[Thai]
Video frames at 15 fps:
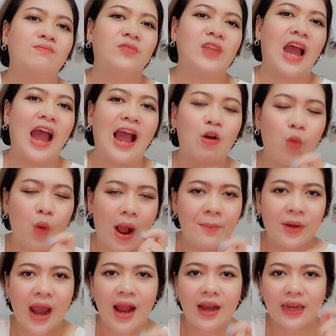นะคะความ
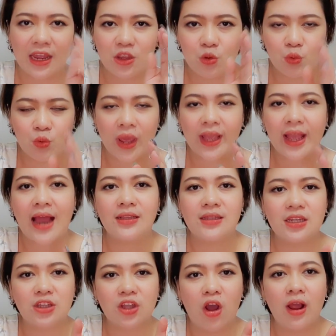รักเนี่ยอยู่ด้วยกัน
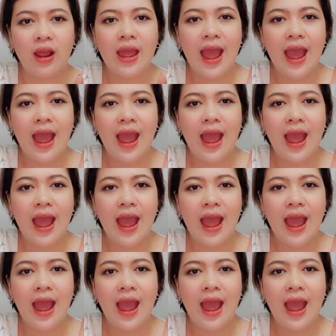จะต้อง